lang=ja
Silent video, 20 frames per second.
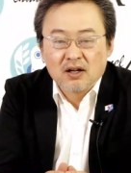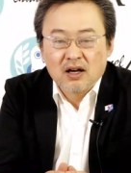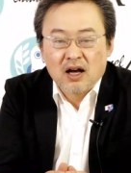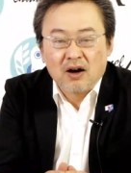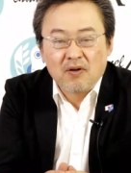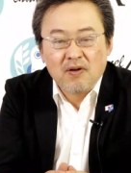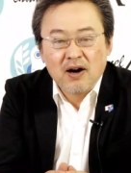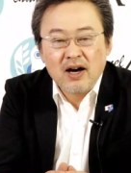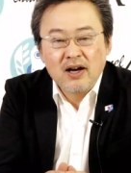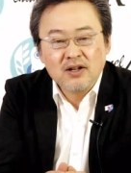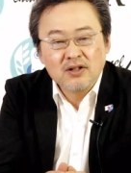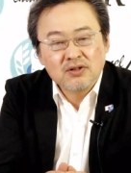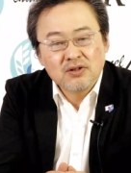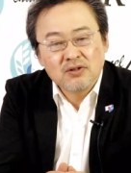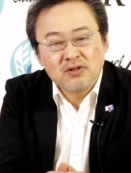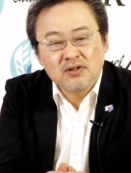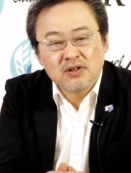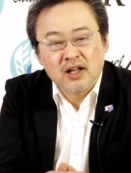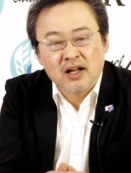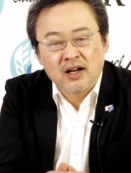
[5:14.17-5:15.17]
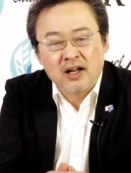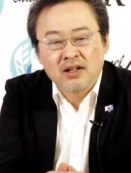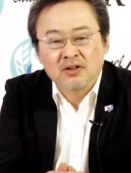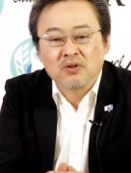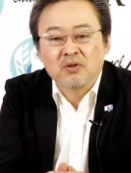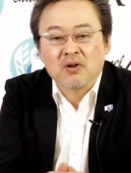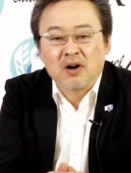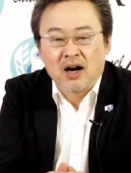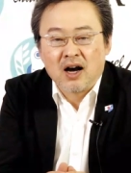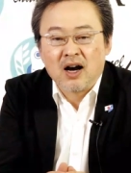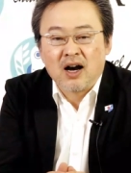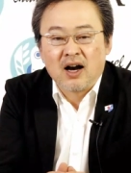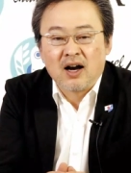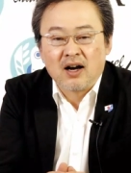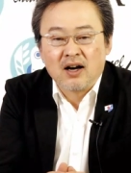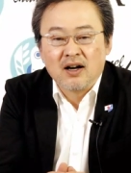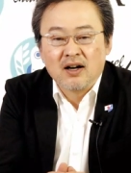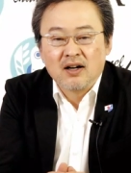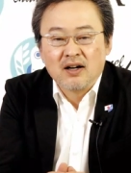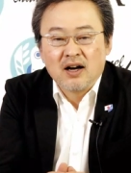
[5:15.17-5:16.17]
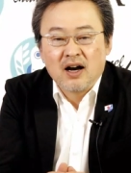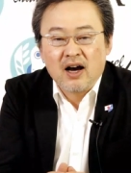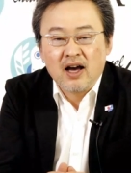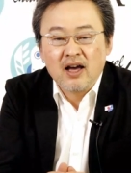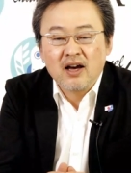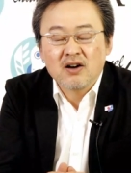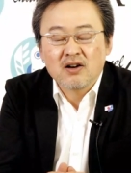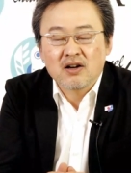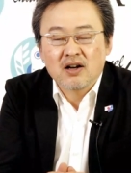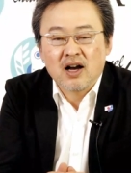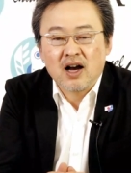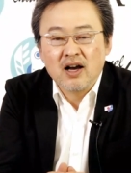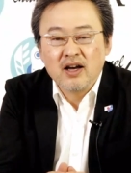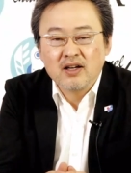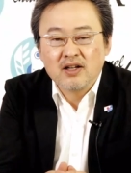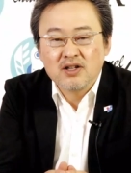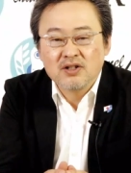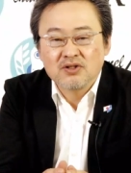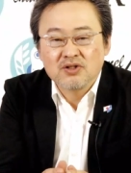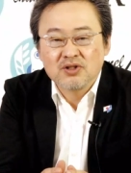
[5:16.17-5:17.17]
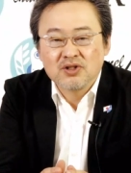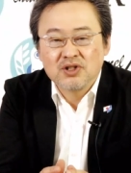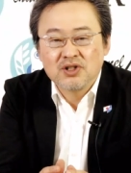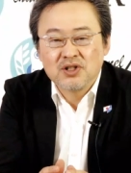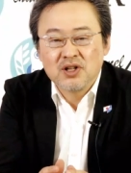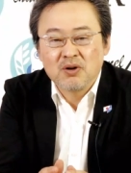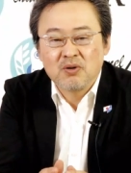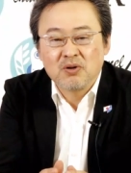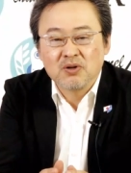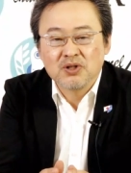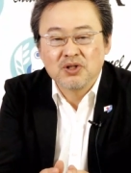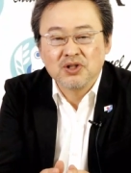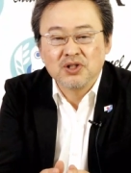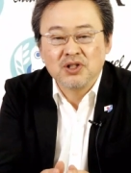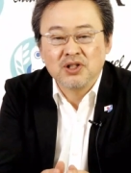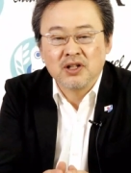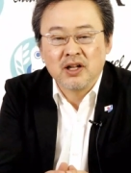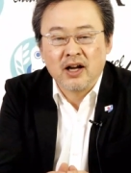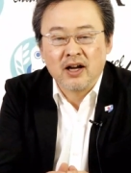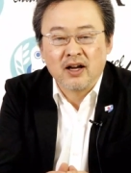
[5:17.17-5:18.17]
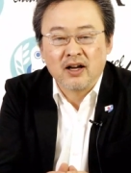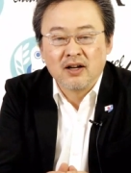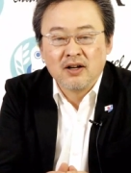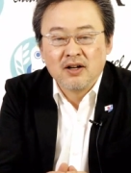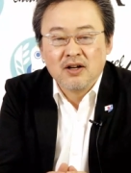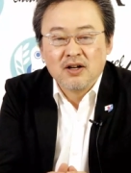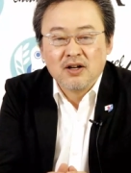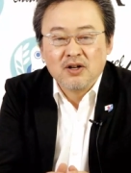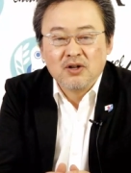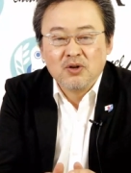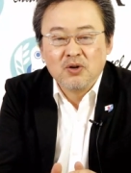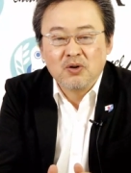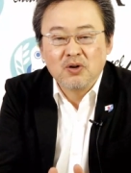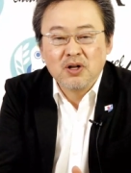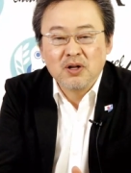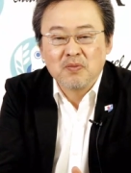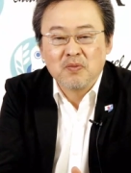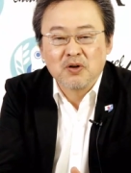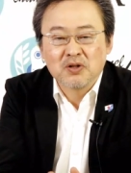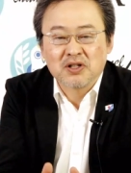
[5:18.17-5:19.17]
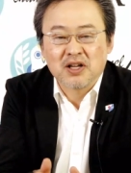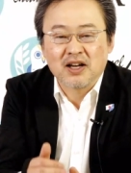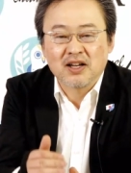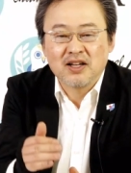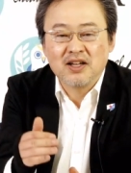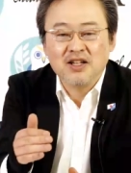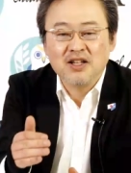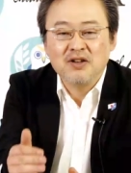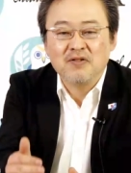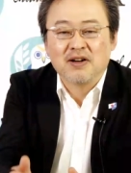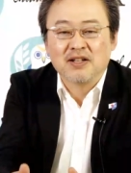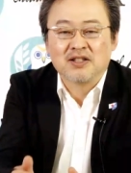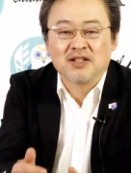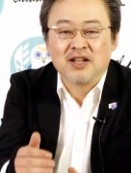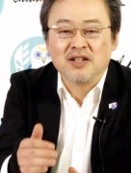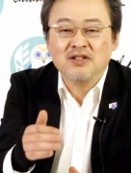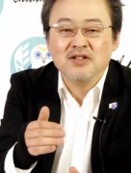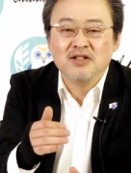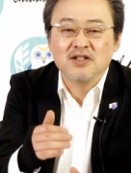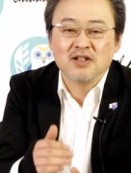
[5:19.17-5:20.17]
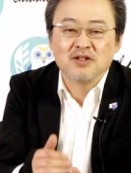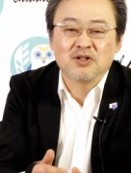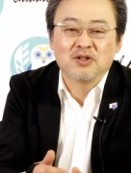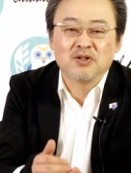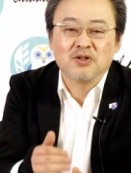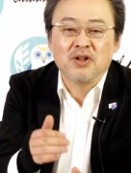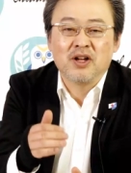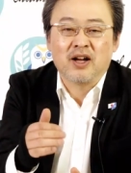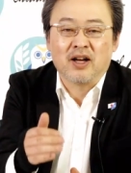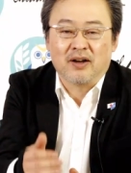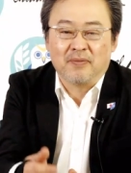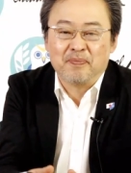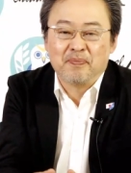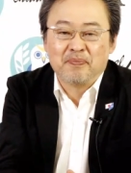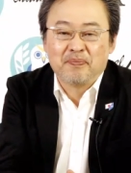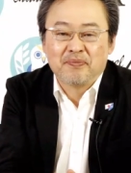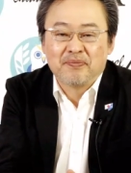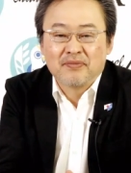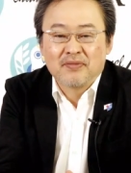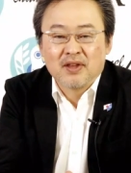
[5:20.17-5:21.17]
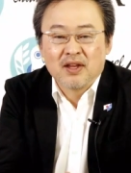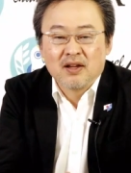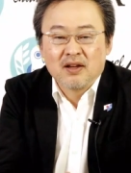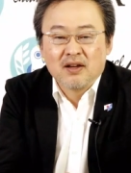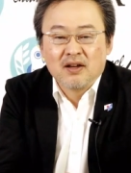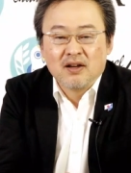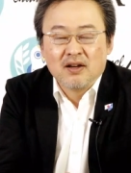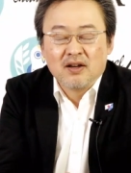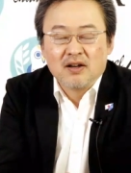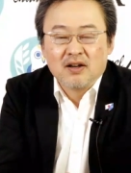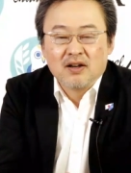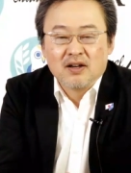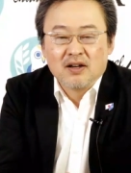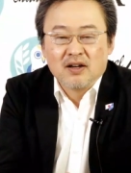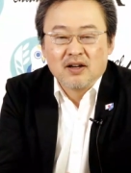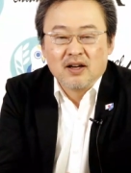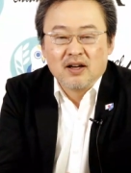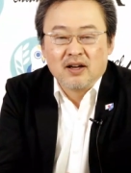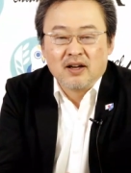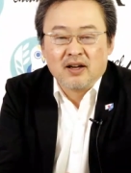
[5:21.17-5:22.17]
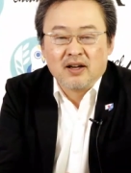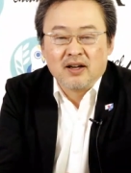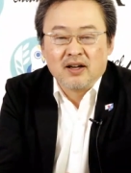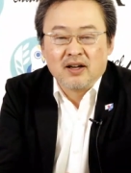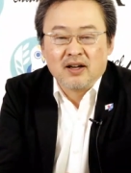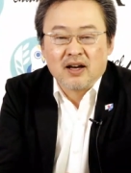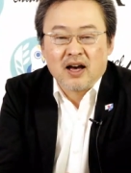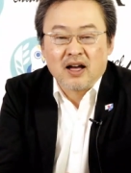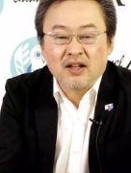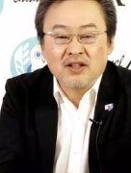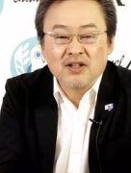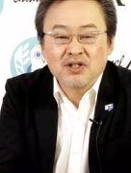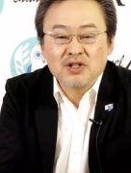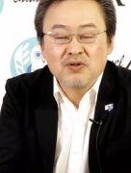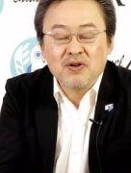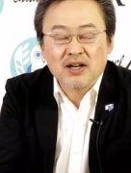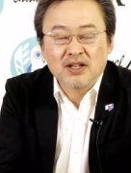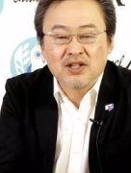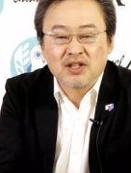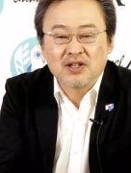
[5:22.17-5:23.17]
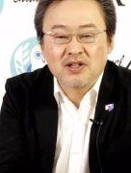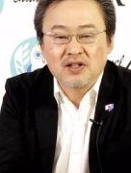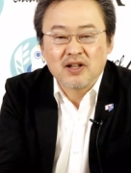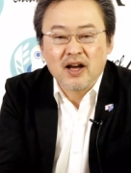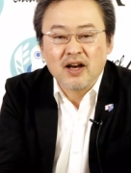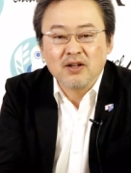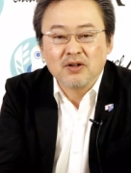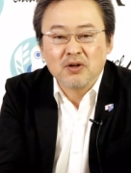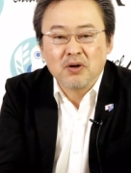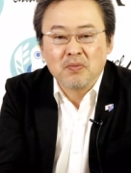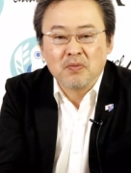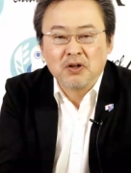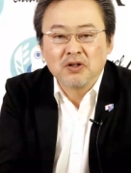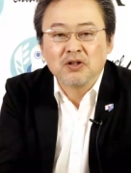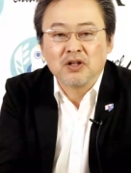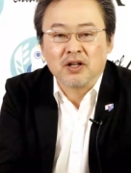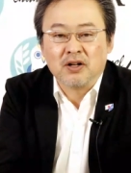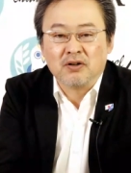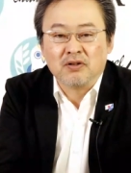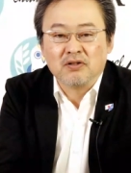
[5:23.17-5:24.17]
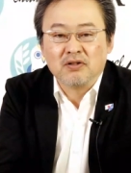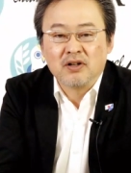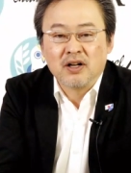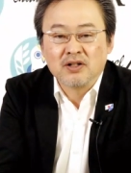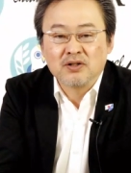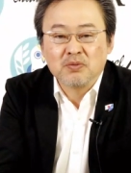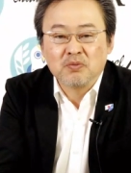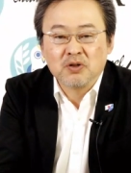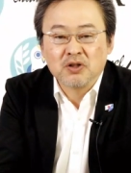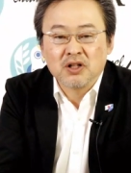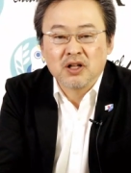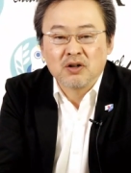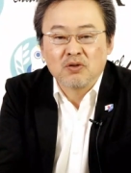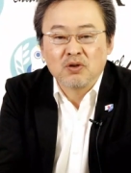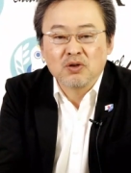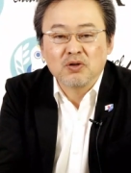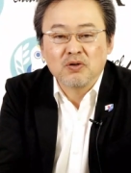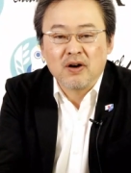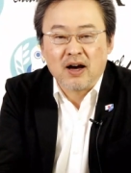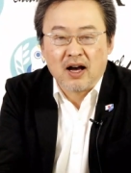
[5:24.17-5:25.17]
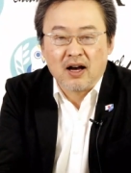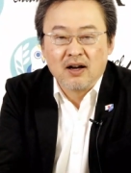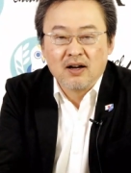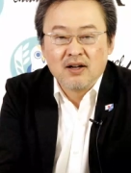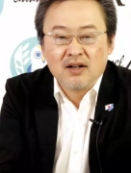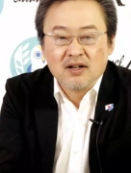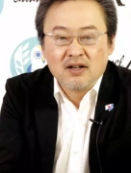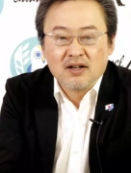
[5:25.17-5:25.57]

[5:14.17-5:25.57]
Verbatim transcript: かわいそうだなとか早く解決してほしいなよりも先には全然進んでない。えー、話は聞きたいと思っている。拉致問題のことは